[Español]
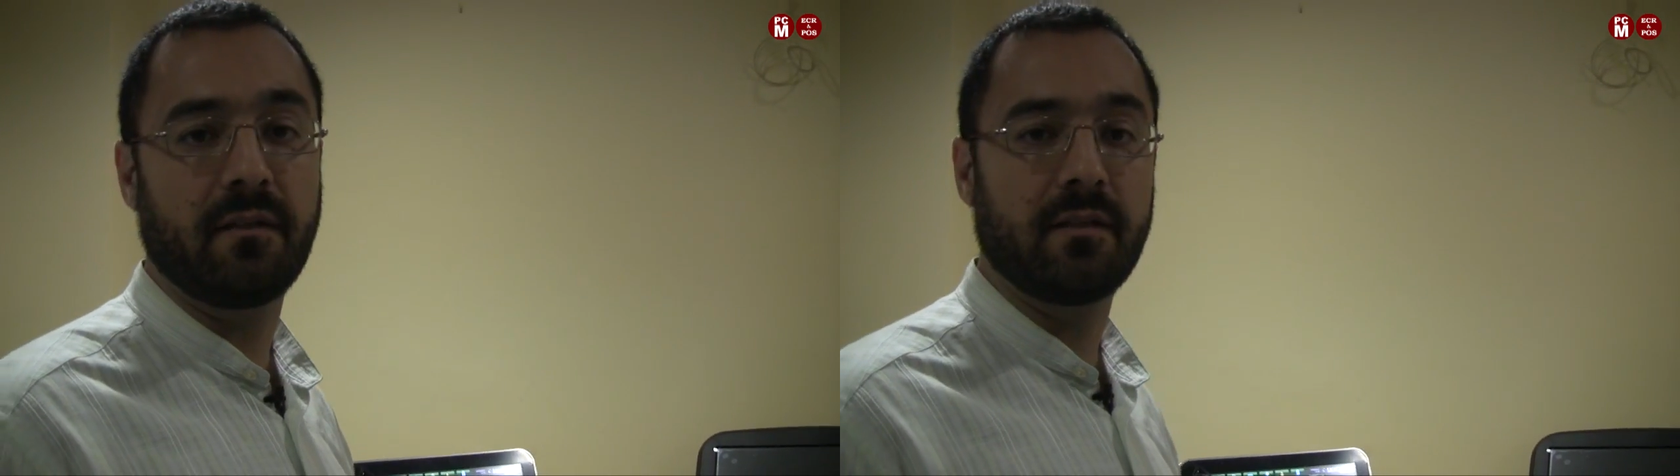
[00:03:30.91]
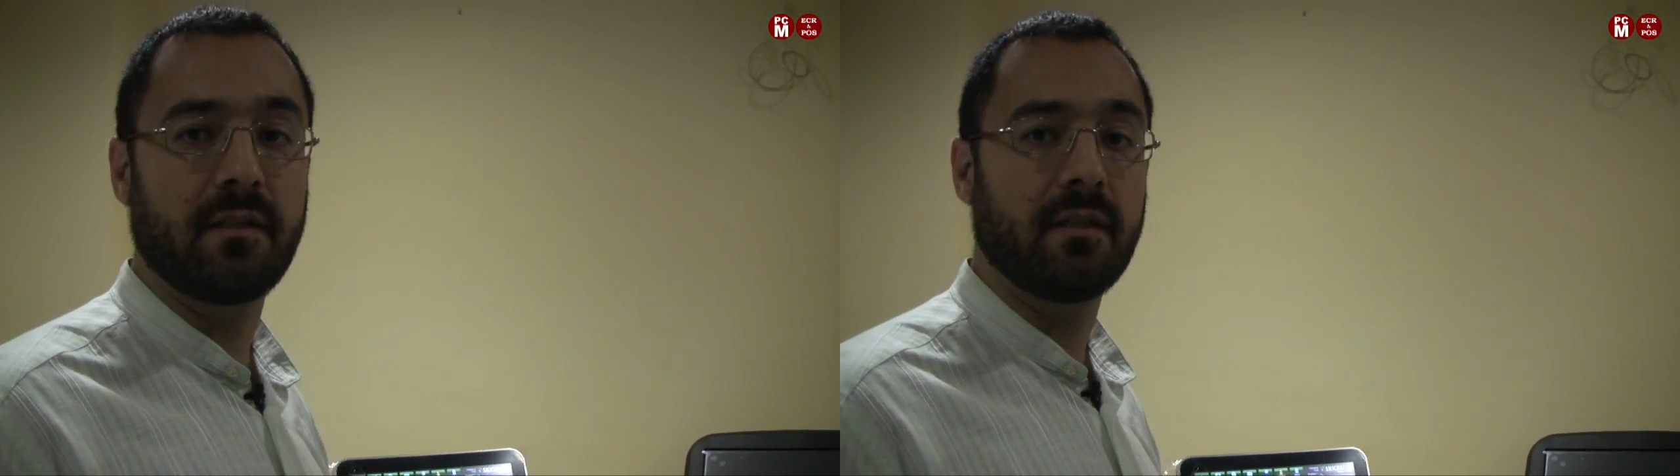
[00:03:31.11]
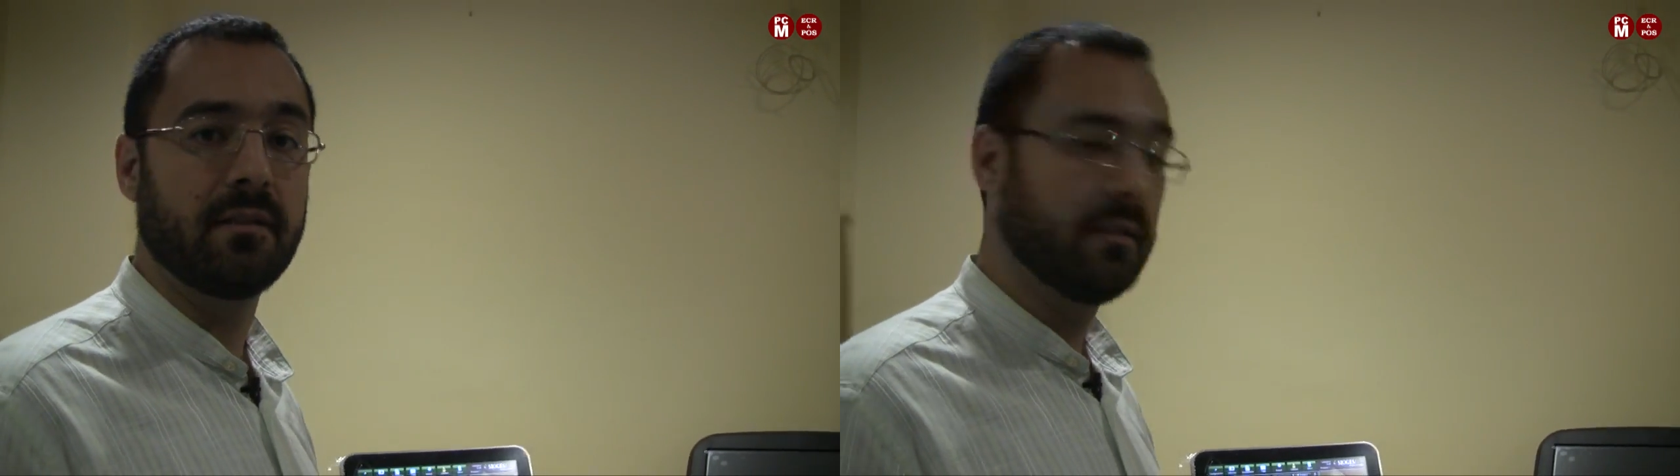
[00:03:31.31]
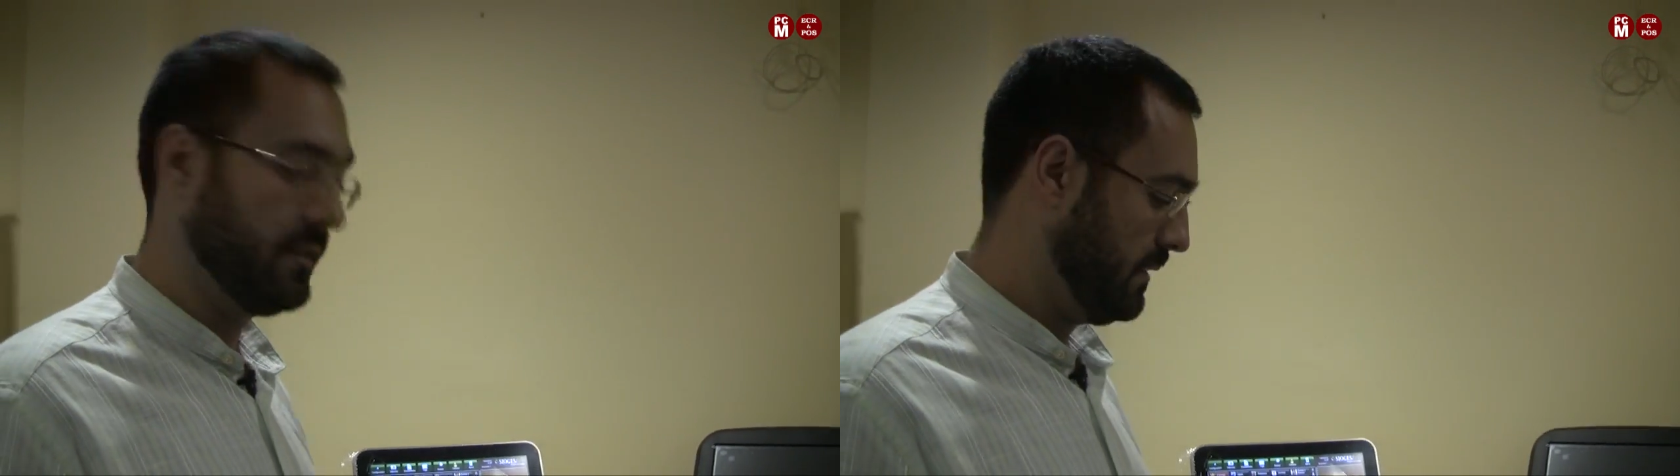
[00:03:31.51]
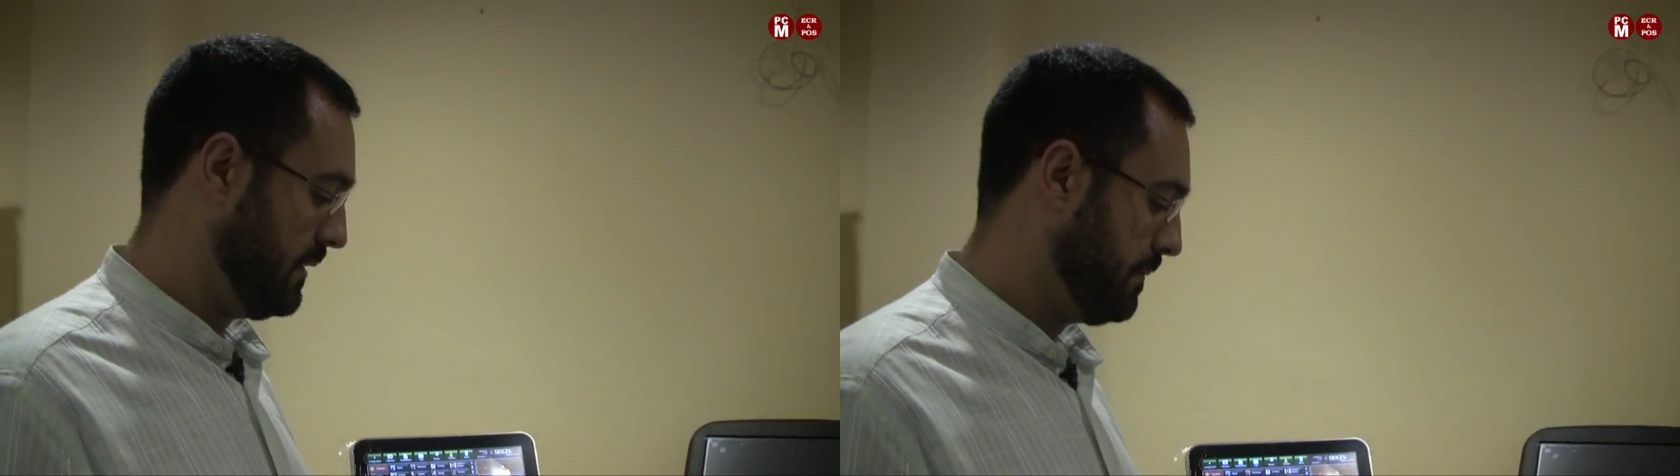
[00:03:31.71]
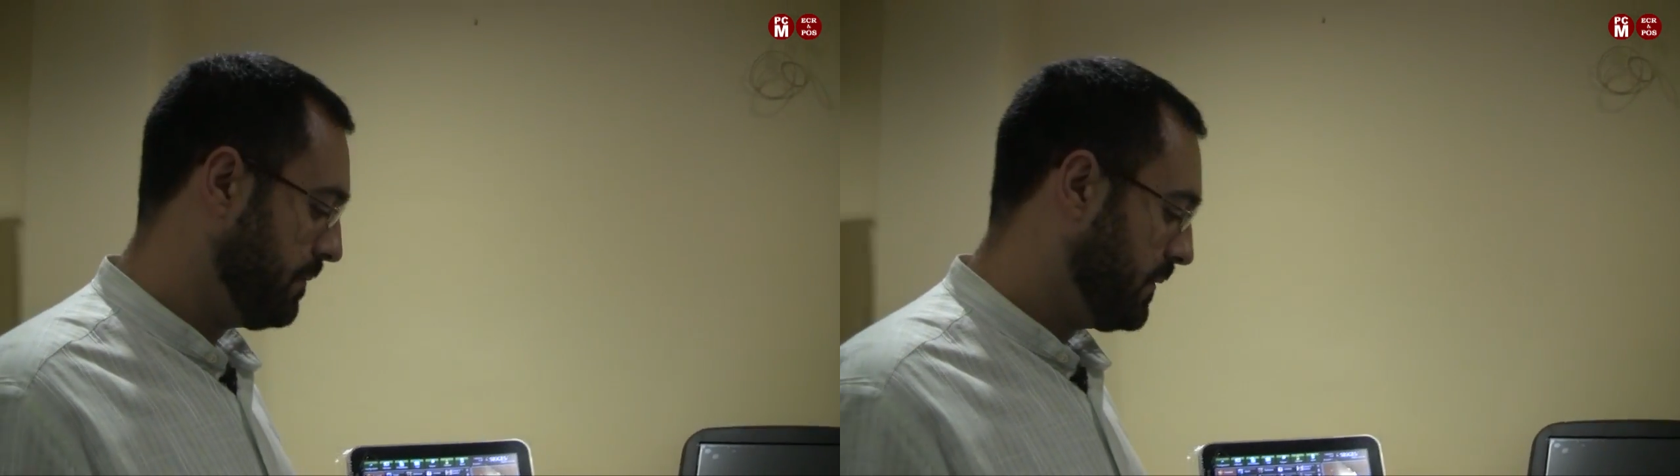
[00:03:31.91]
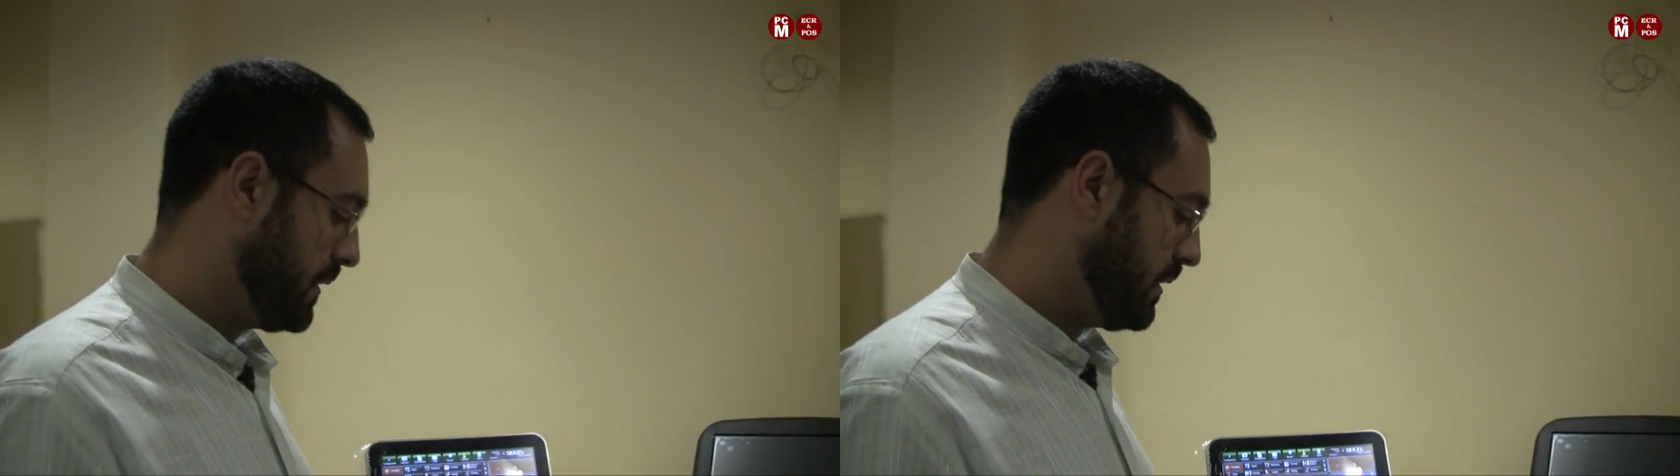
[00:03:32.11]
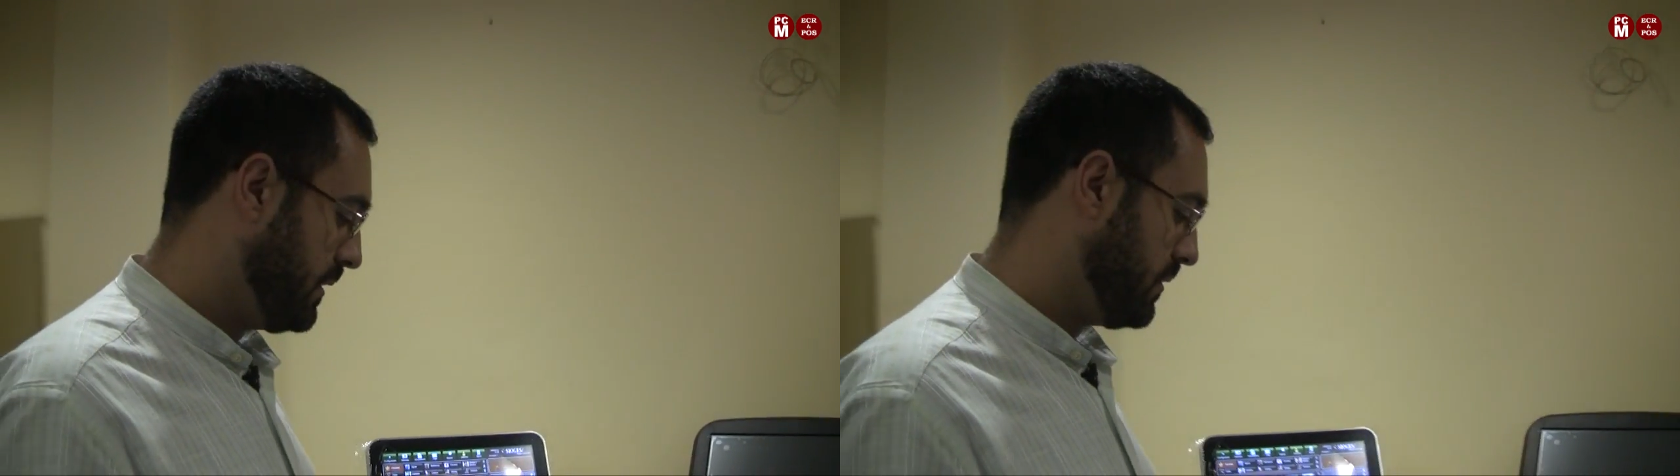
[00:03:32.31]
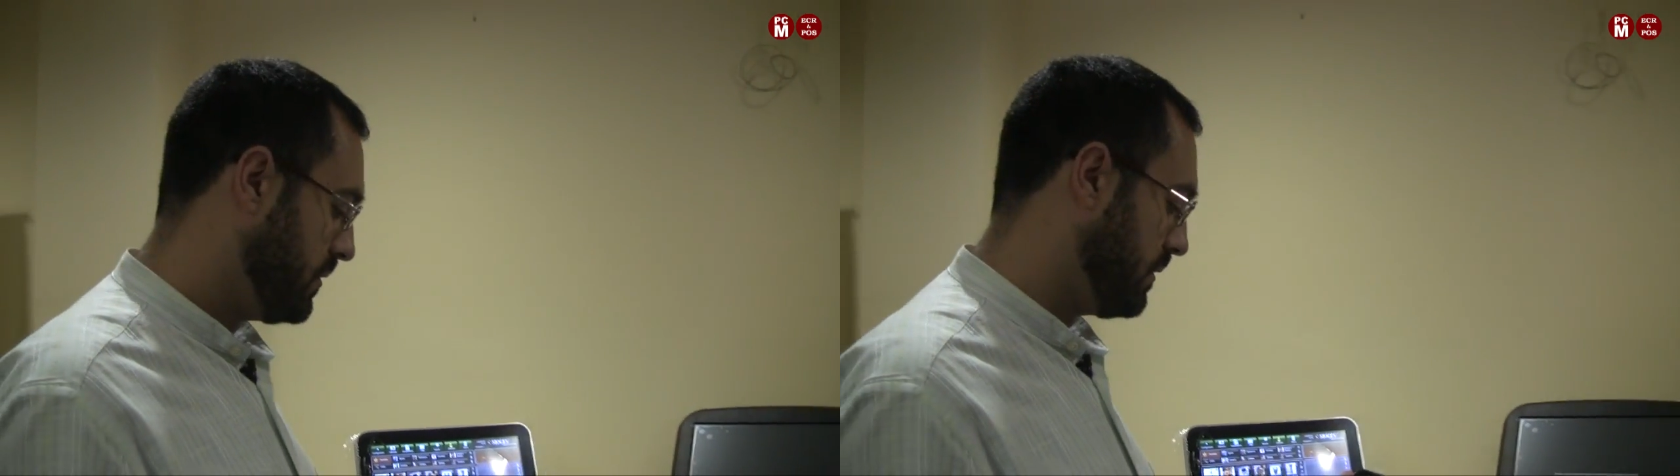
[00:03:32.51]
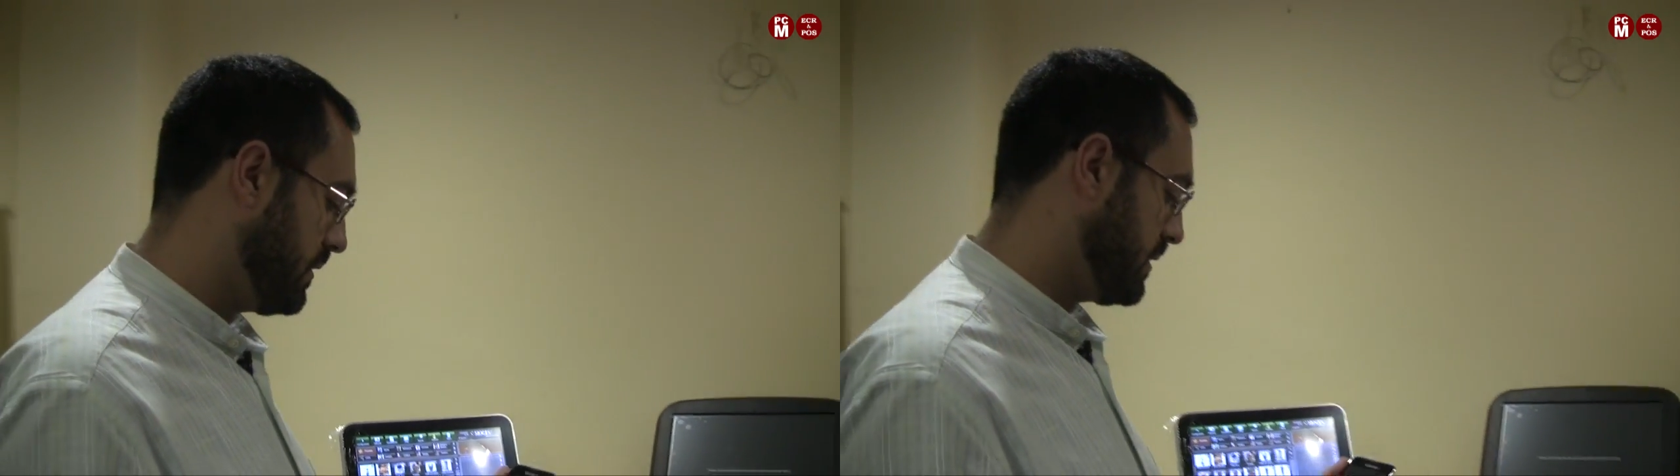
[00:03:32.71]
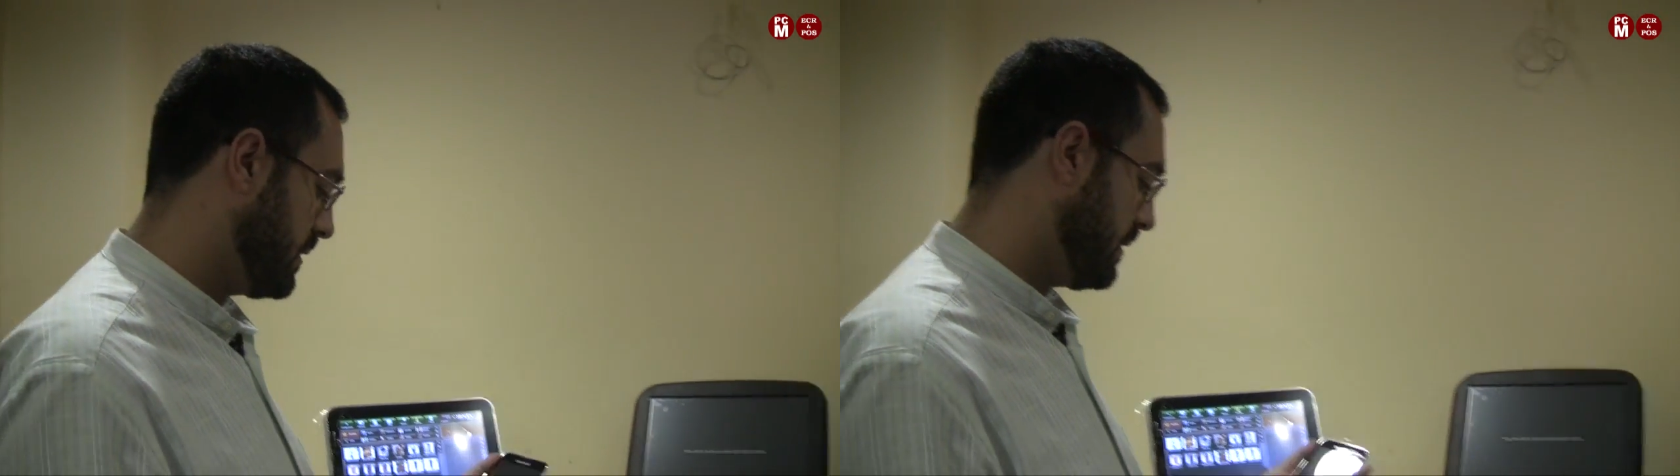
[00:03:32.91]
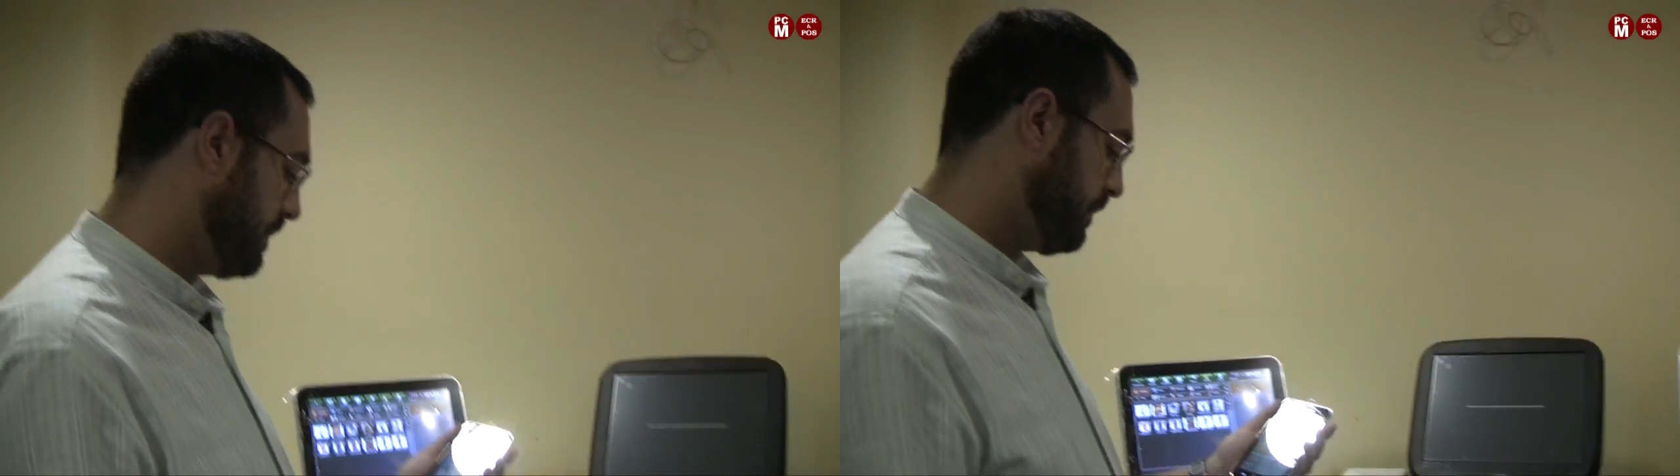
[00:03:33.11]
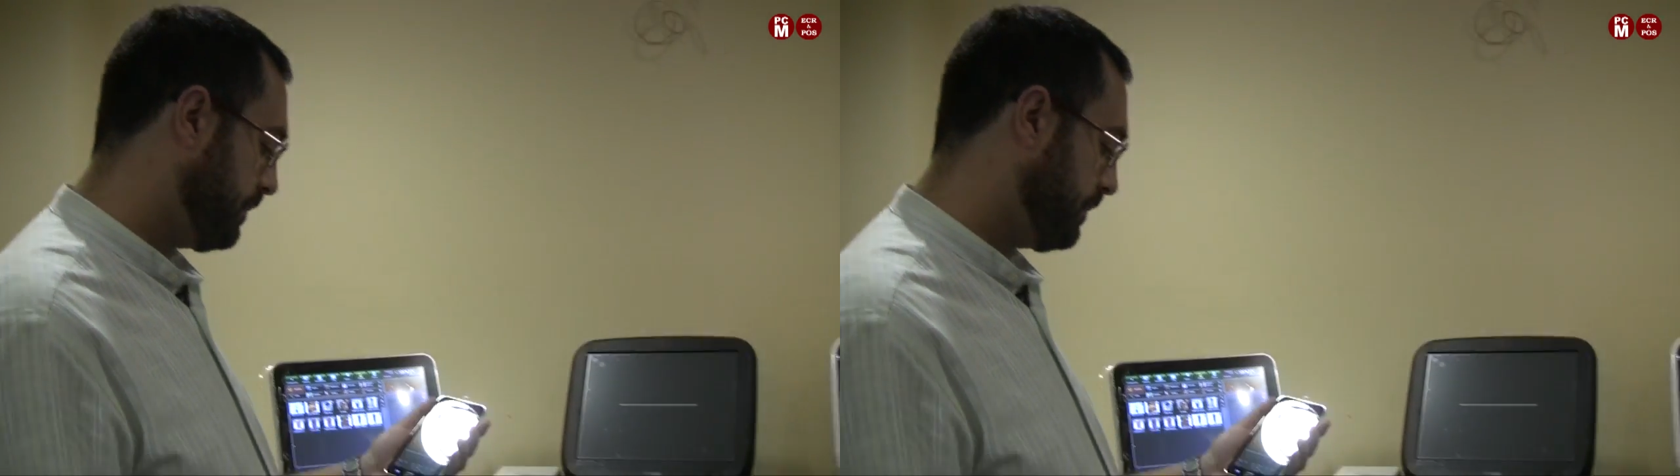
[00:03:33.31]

etcétera. Entonces,